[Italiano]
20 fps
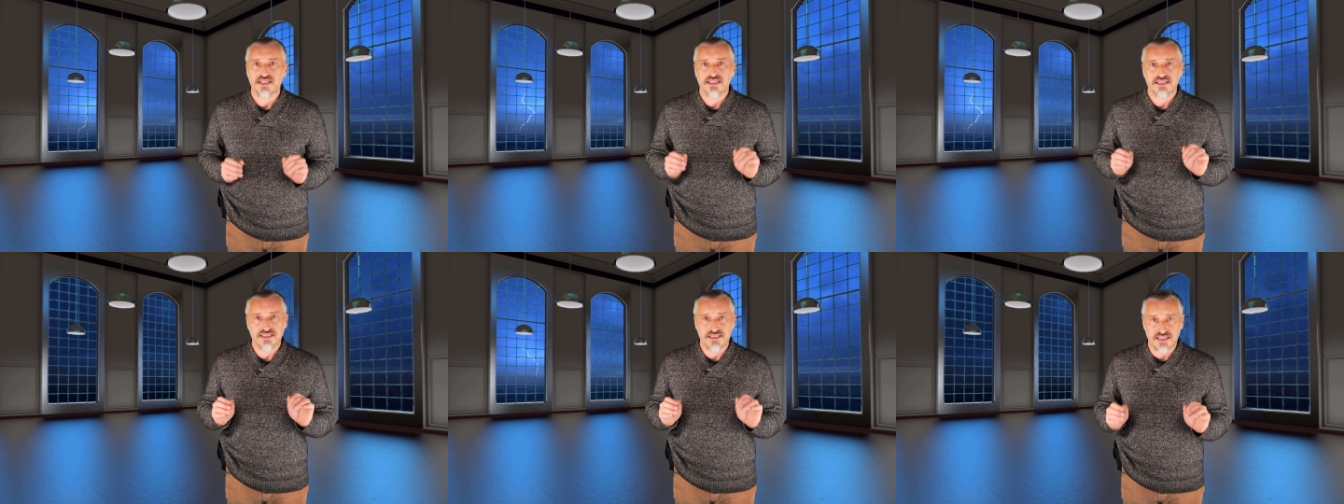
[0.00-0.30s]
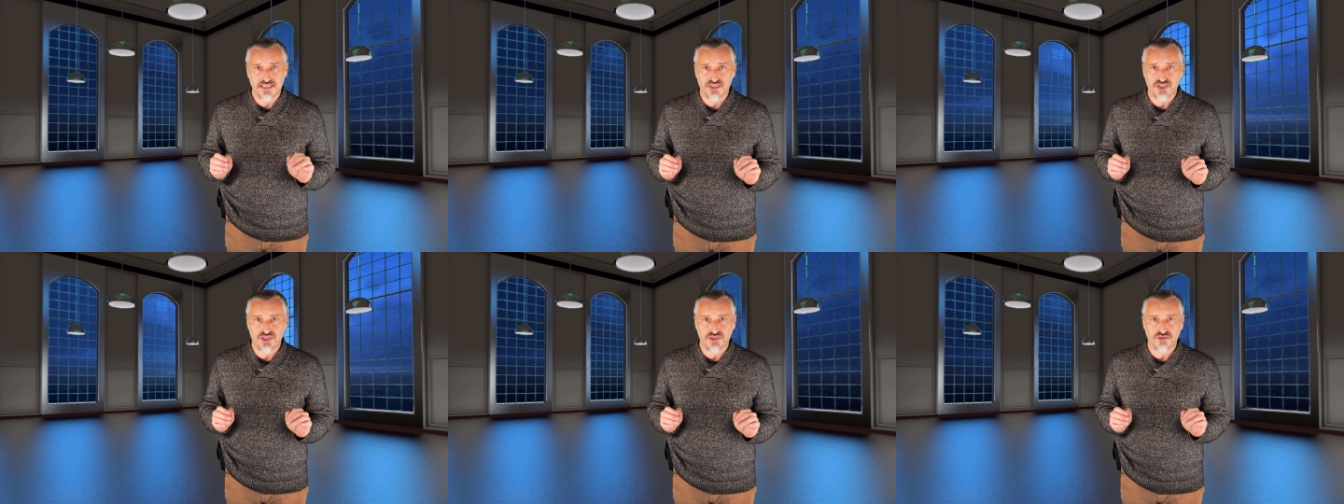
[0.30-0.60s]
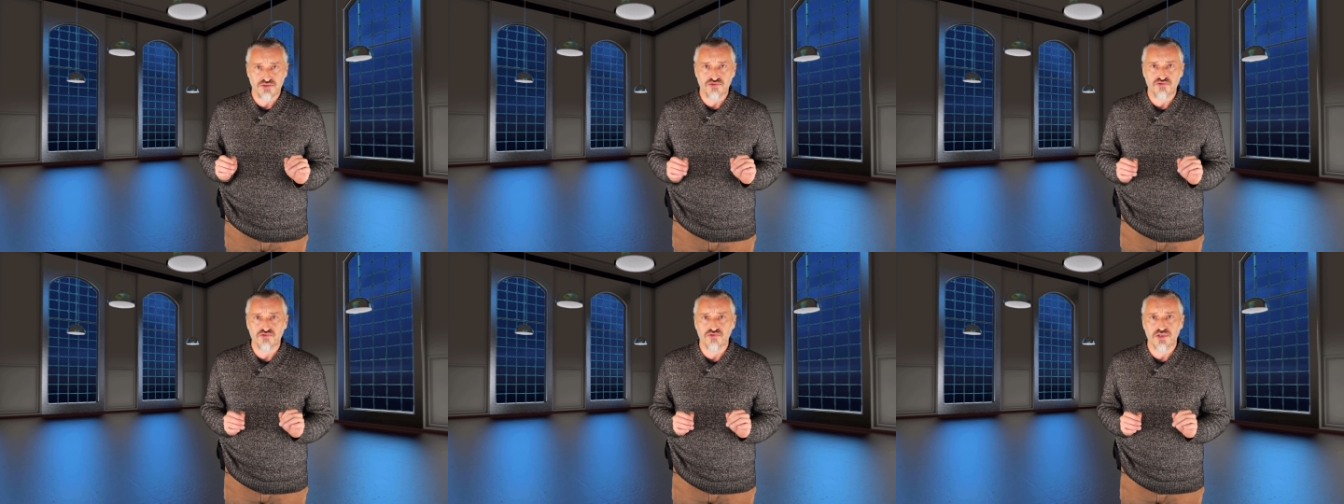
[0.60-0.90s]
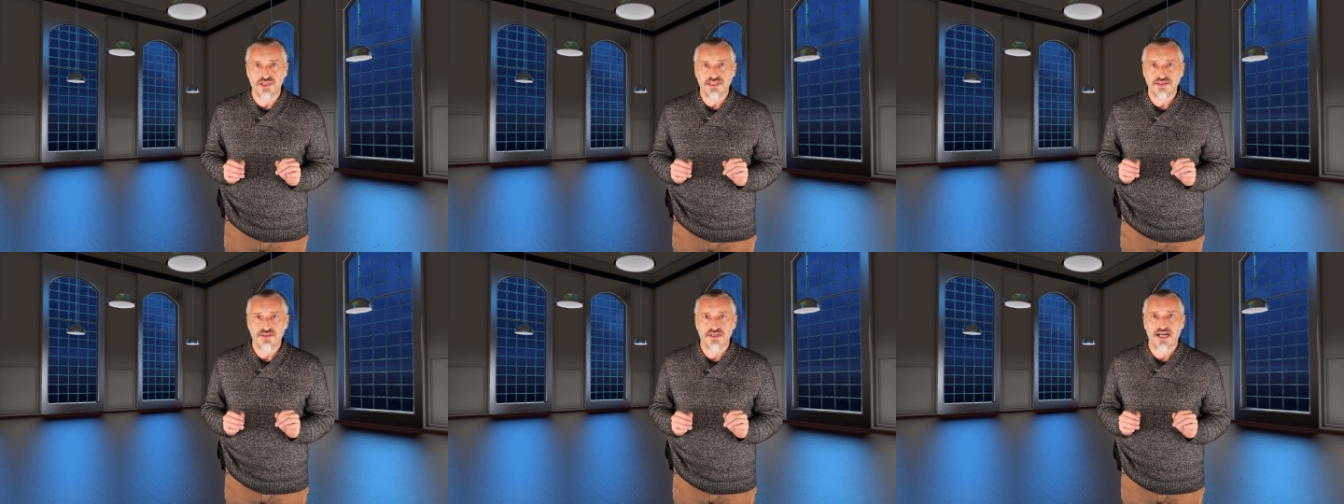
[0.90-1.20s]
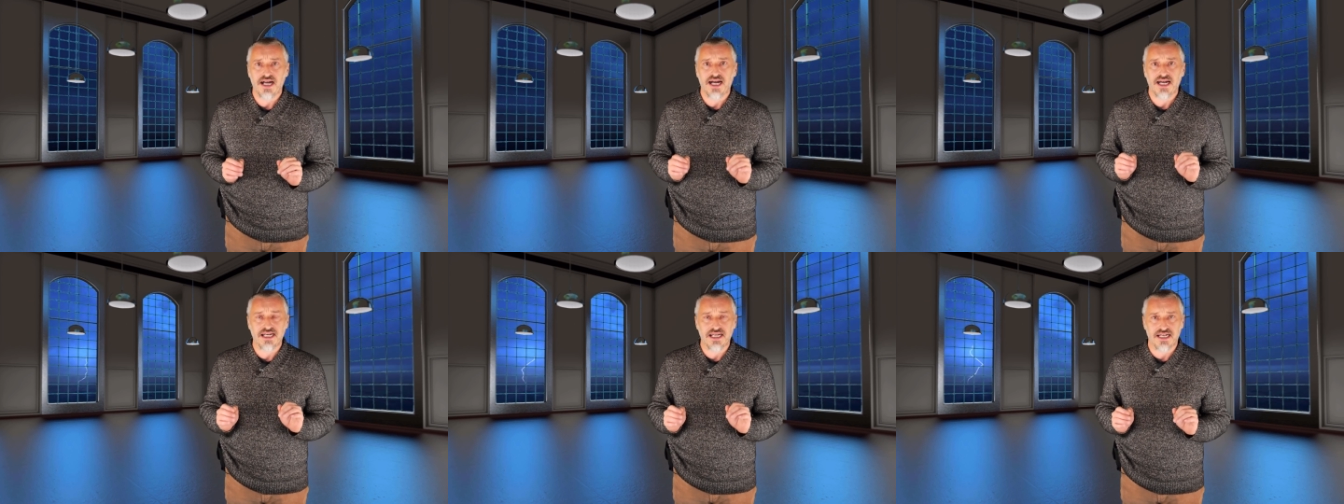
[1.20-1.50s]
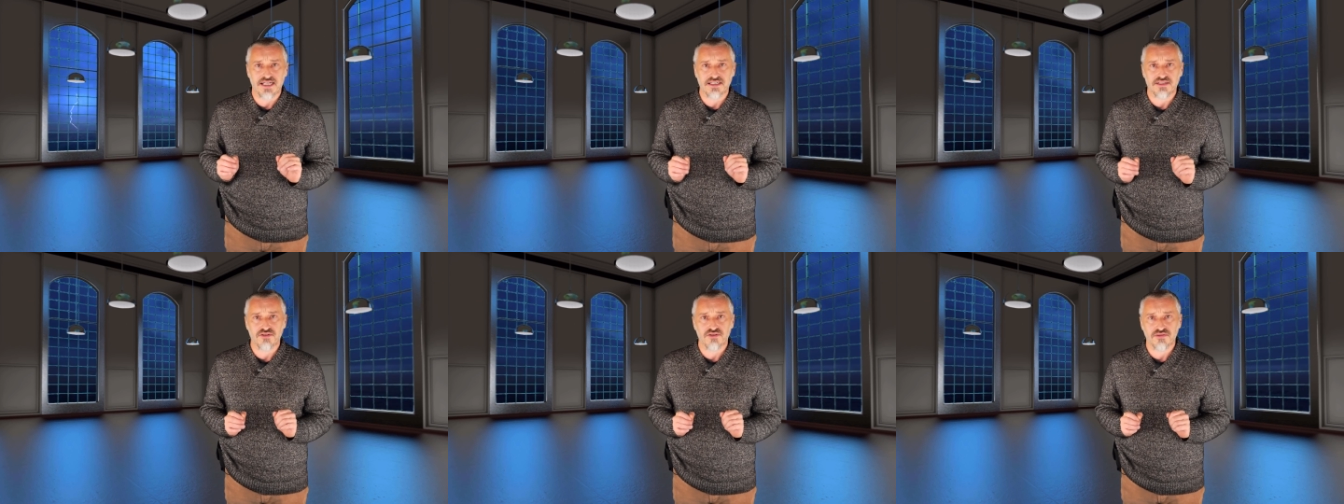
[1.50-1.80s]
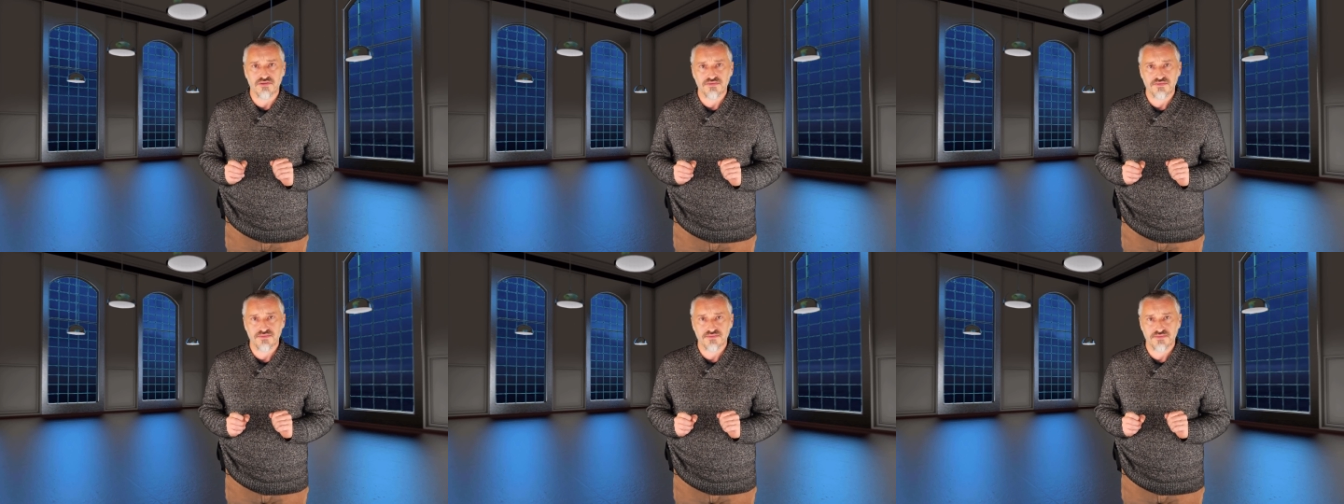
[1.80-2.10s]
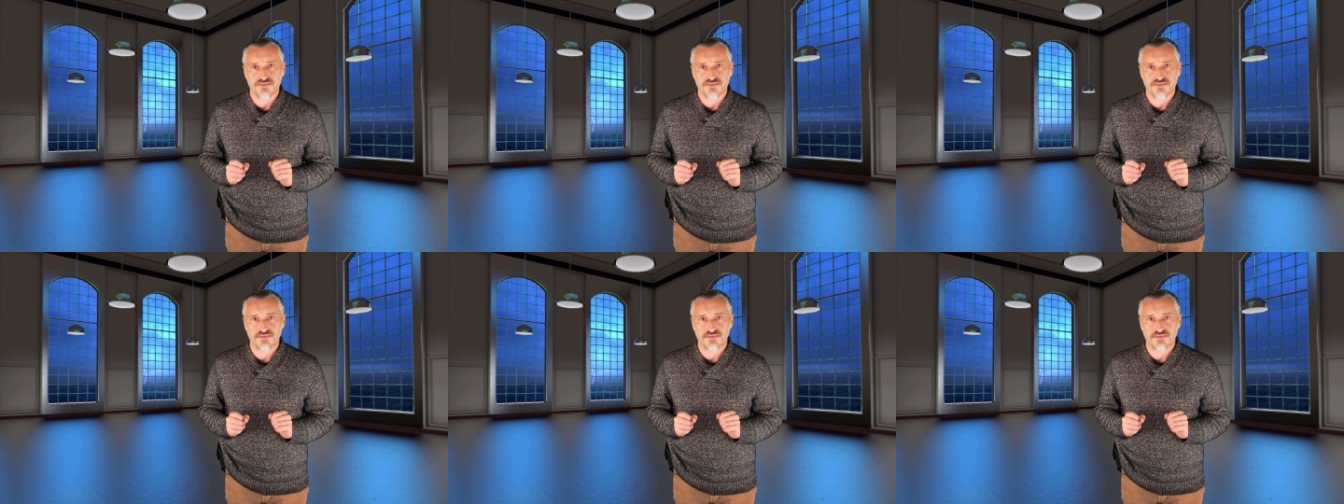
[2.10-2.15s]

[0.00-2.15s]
di CO2 all'anno